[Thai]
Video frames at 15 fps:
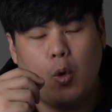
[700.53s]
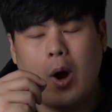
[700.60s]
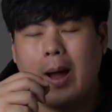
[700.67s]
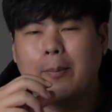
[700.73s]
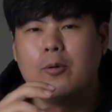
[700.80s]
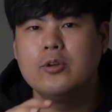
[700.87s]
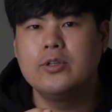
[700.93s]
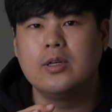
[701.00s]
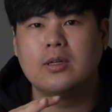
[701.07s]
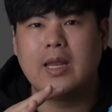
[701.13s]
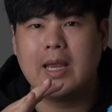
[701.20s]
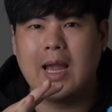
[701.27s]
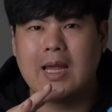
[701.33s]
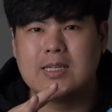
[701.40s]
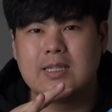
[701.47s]
ความรู้สึก
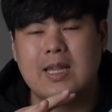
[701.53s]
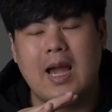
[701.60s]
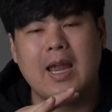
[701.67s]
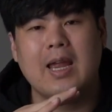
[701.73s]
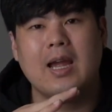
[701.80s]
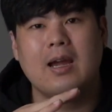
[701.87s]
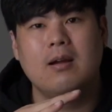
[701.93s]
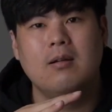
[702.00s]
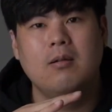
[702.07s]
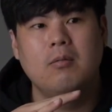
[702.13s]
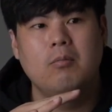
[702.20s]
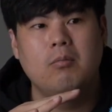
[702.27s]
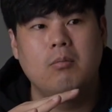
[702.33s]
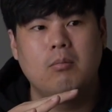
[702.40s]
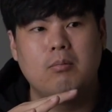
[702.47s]
ในการใส่อะ
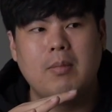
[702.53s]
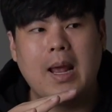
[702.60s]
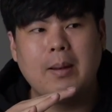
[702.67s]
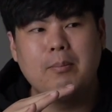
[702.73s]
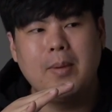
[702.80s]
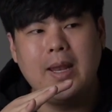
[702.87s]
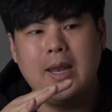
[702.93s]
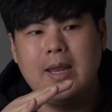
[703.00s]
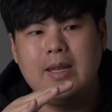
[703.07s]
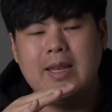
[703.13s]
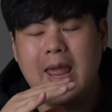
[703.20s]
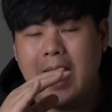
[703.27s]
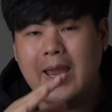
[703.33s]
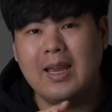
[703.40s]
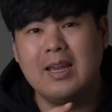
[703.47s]
มันไม่ได้
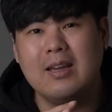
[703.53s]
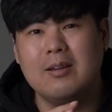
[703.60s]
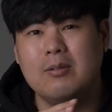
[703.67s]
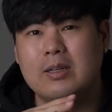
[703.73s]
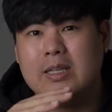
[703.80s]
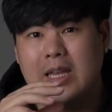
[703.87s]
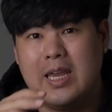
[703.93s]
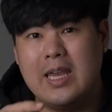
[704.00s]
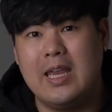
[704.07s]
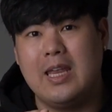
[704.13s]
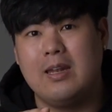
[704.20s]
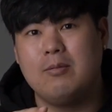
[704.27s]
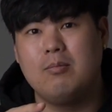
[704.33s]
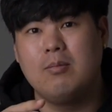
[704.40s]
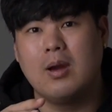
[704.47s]
เด้งดี
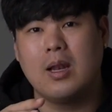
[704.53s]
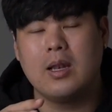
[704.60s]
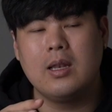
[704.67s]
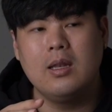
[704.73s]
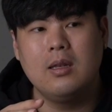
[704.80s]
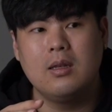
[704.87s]
เหมือน